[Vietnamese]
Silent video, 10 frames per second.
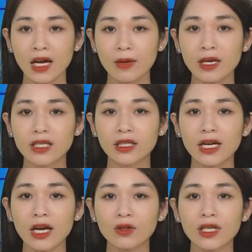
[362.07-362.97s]
Các biến
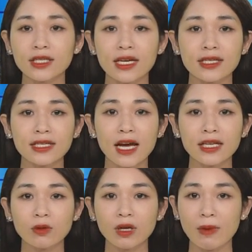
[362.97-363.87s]
chứng này có thể xảy
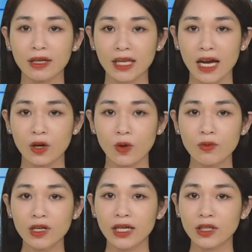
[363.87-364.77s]
ra trong khi mang thai
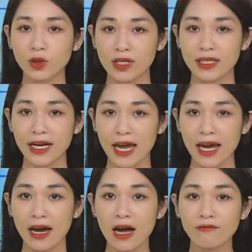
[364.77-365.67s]
cũng như khi chuyển dạ
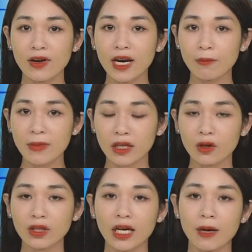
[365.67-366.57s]
đẻ và đặc biệt
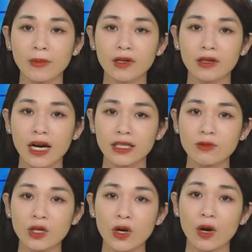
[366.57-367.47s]
có thể gặp ở cả
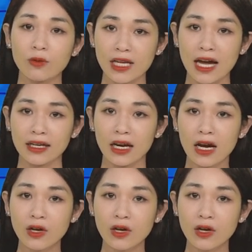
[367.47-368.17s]
trong giai đoạn hậu sản.